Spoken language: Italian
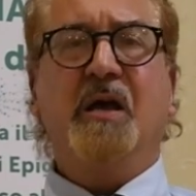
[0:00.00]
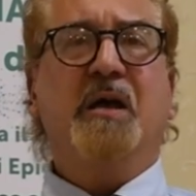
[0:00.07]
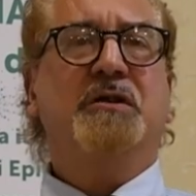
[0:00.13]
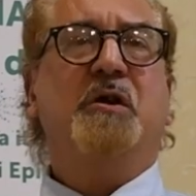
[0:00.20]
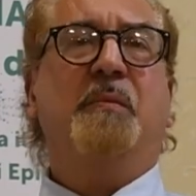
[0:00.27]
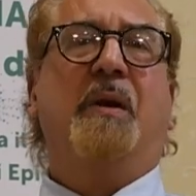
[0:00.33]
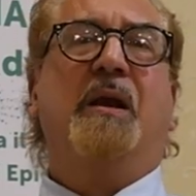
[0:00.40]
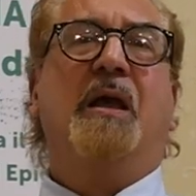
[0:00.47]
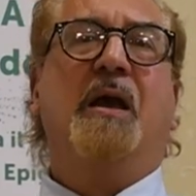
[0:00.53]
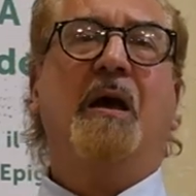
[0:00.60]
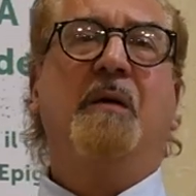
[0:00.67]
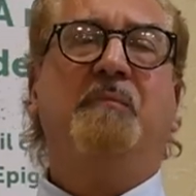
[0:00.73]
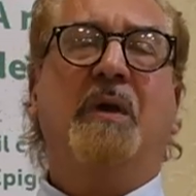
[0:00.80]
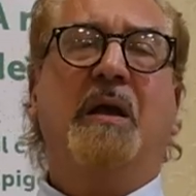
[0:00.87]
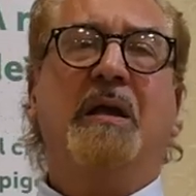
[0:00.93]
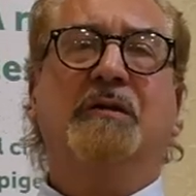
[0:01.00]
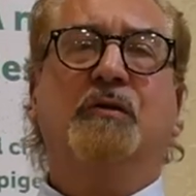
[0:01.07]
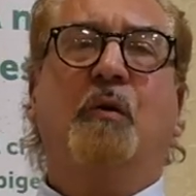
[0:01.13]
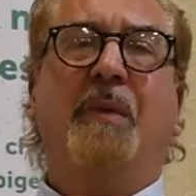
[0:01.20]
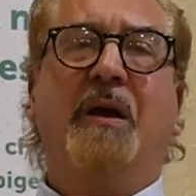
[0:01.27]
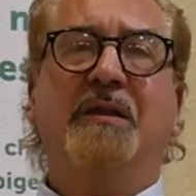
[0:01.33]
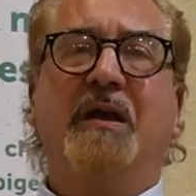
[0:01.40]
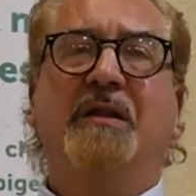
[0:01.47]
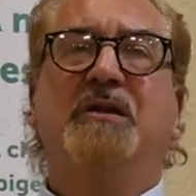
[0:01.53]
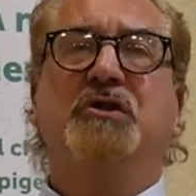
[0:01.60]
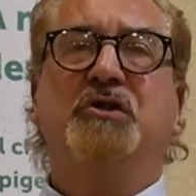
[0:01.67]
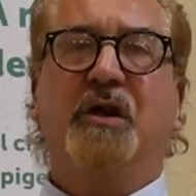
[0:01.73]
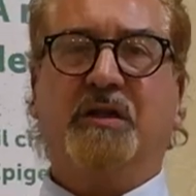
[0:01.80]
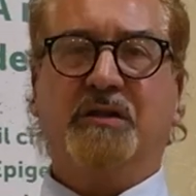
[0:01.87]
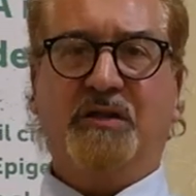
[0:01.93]
Sì, perché i campi
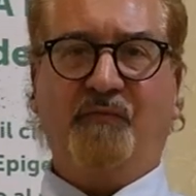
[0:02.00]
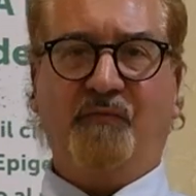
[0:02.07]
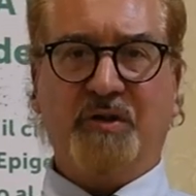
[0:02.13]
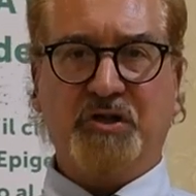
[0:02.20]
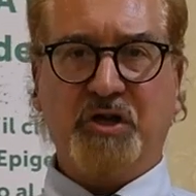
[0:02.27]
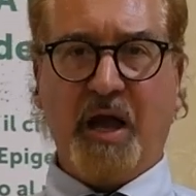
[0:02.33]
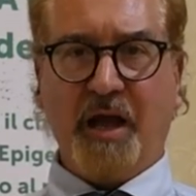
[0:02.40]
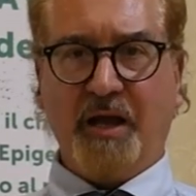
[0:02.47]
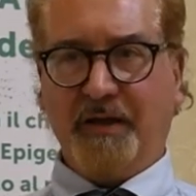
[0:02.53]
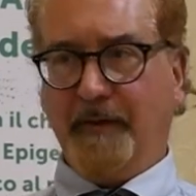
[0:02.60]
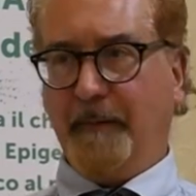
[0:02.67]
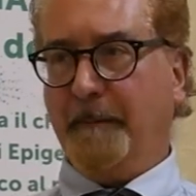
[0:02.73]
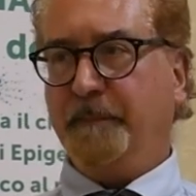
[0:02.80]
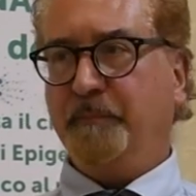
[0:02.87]
elettromagnetici artificiali